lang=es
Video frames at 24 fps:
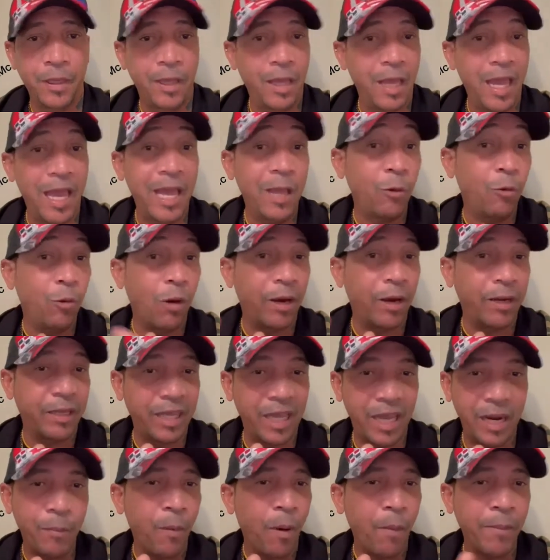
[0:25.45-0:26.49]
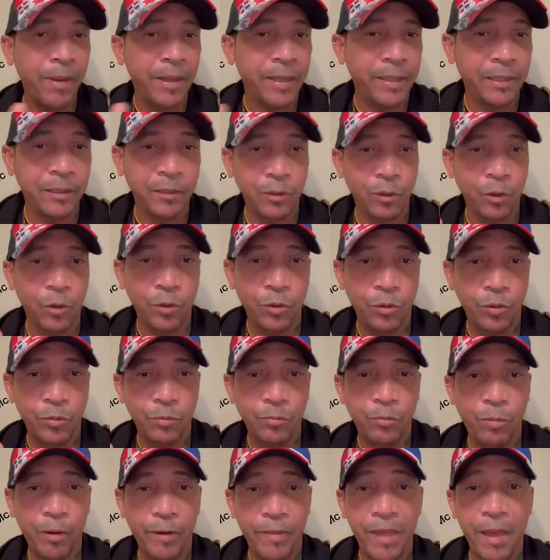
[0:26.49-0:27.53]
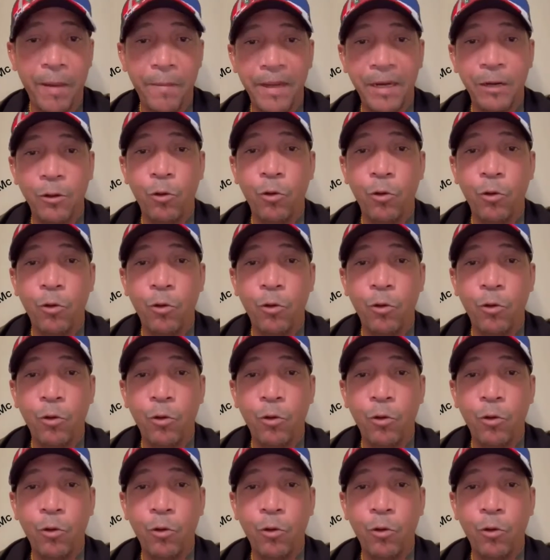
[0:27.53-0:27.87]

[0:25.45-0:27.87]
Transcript: En cualquier momento puede haber